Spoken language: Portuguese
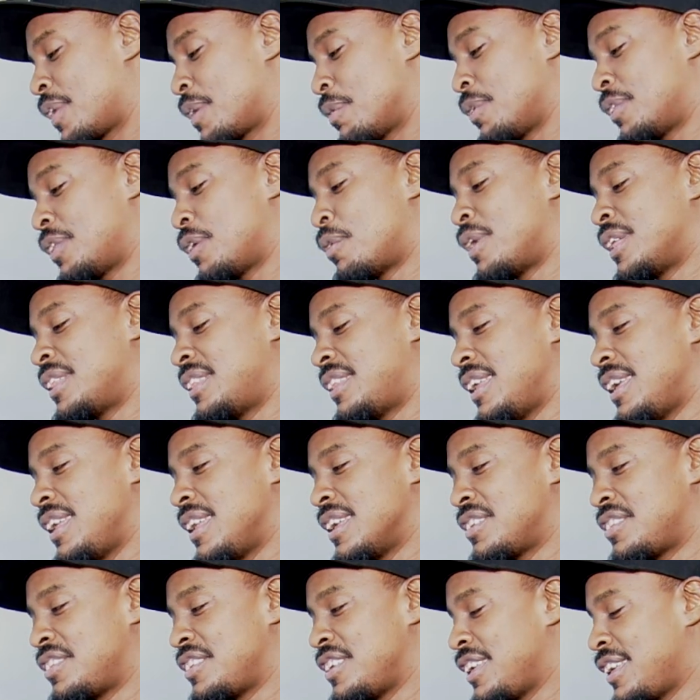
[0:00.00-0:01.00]
Vou botar uma trilha
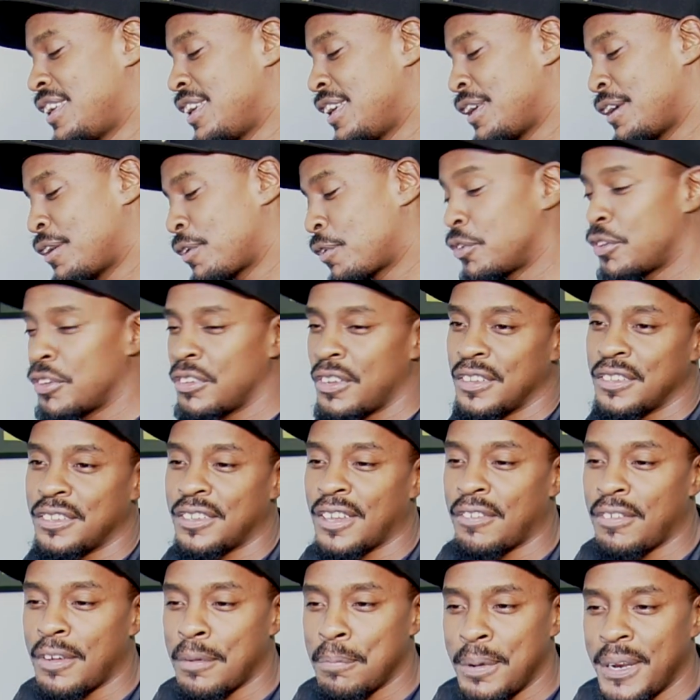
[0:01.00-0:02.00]
assim que quando eu
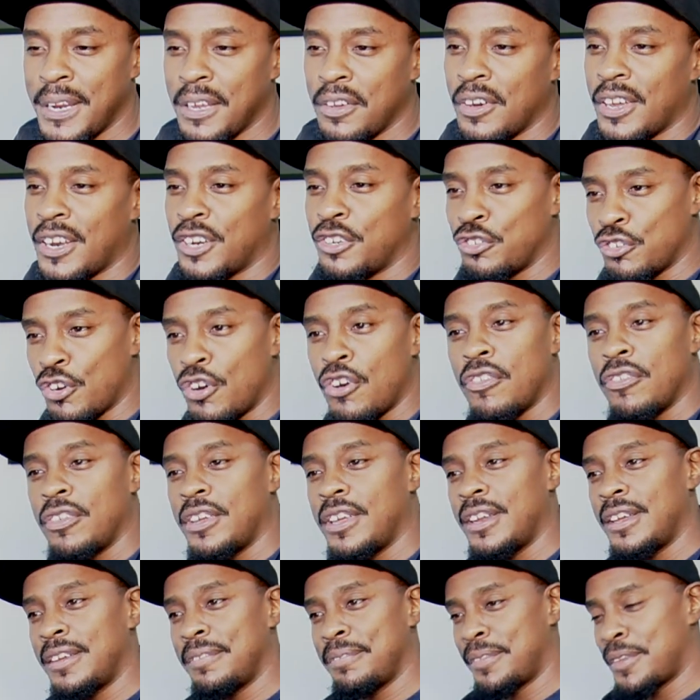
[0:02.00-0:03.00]
dançava break eu era jovem,
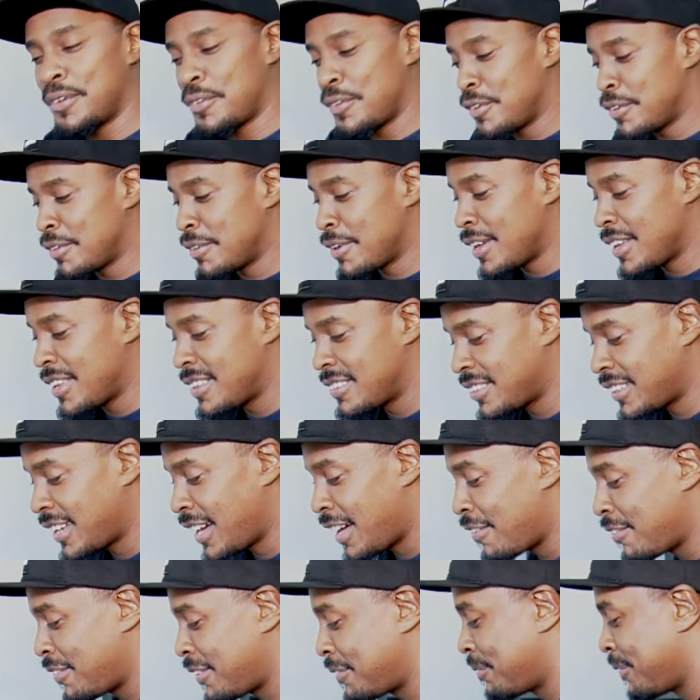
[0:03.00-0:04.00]
né? Então eu
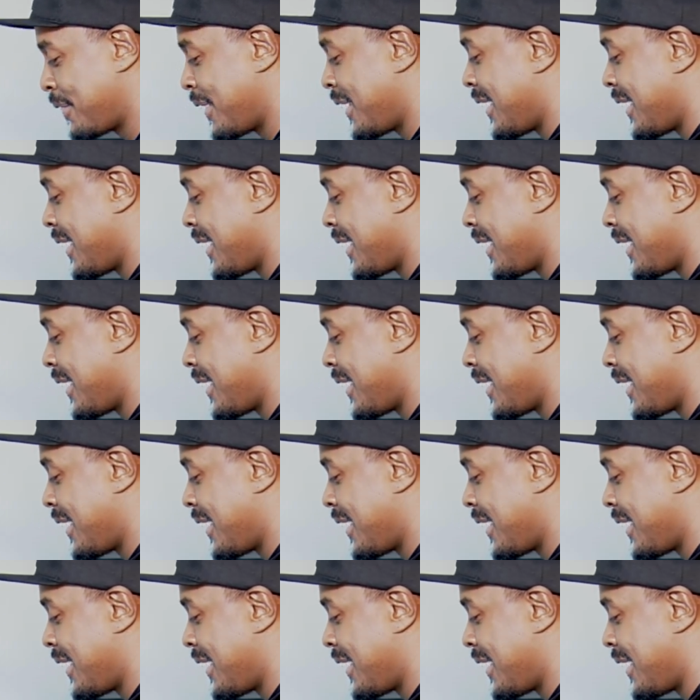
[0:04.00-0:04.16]
arriscava.